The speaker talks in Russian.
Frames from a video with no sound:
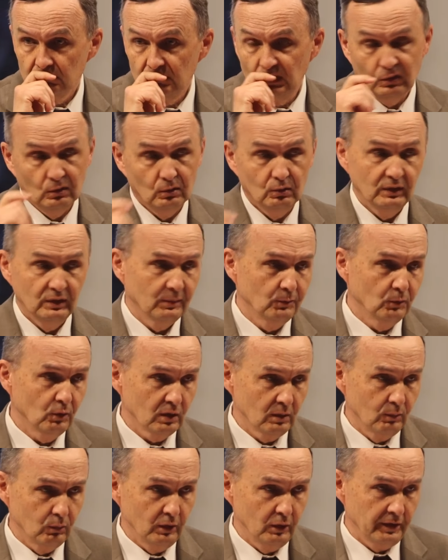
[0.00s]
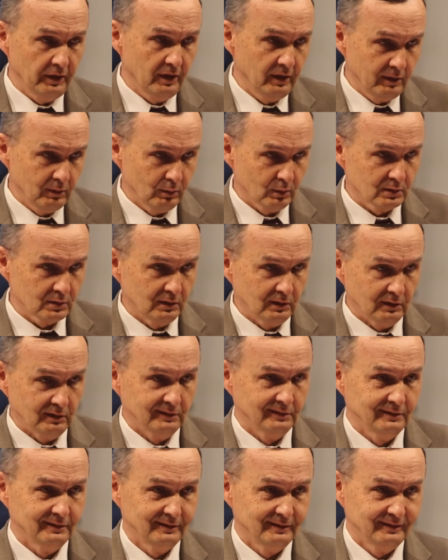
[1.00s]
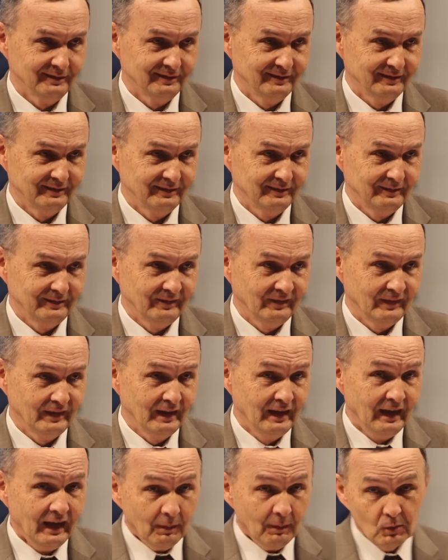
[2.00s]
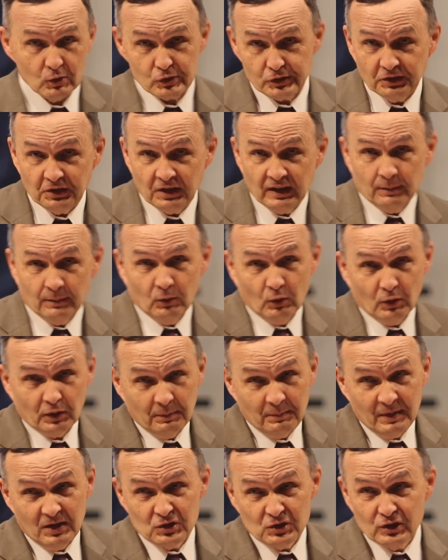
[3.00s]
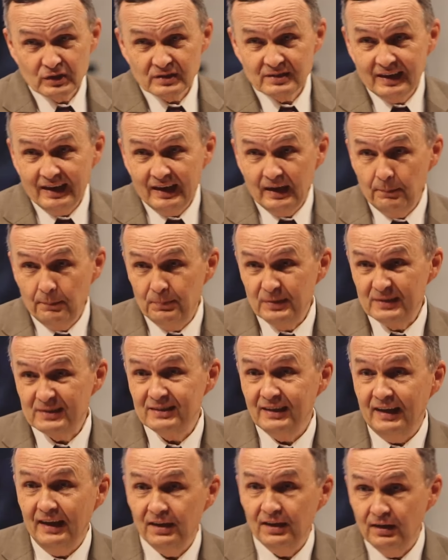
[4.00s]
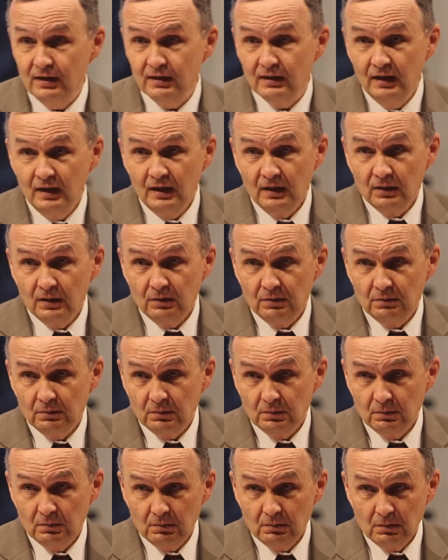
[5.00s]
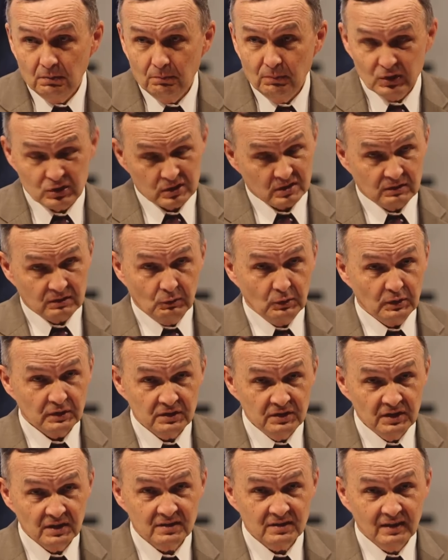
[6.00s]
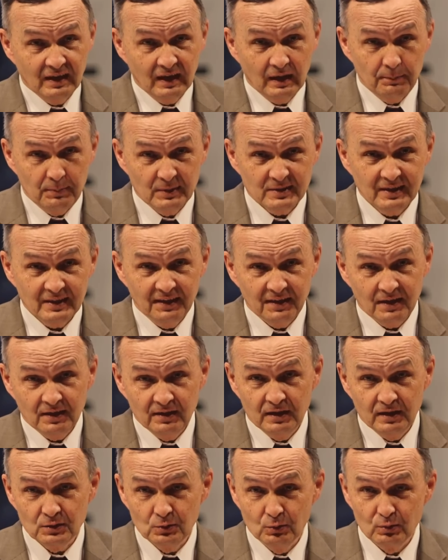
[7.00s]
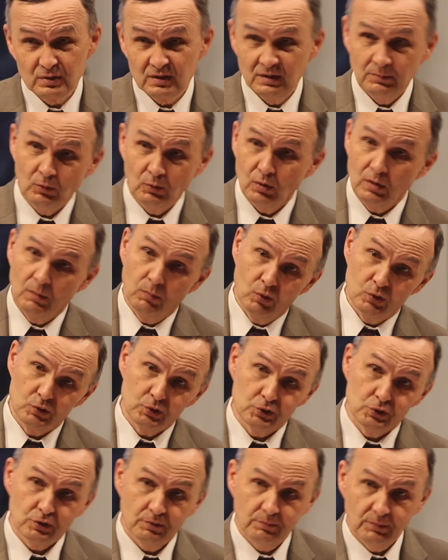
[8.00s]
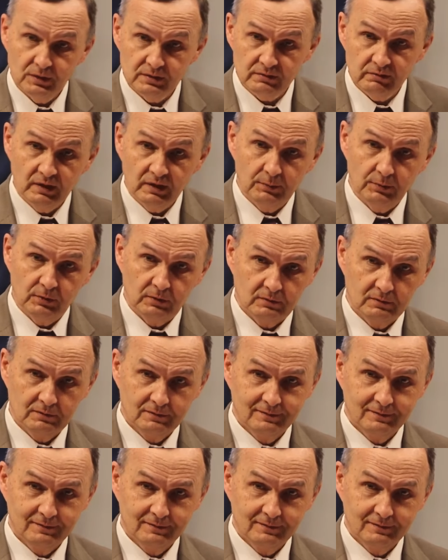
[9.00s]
Но намного более религиозные. Может, они намного меньше знали Писание, Большинство из них знали Писание наизусть намного больше, чем мы с вами.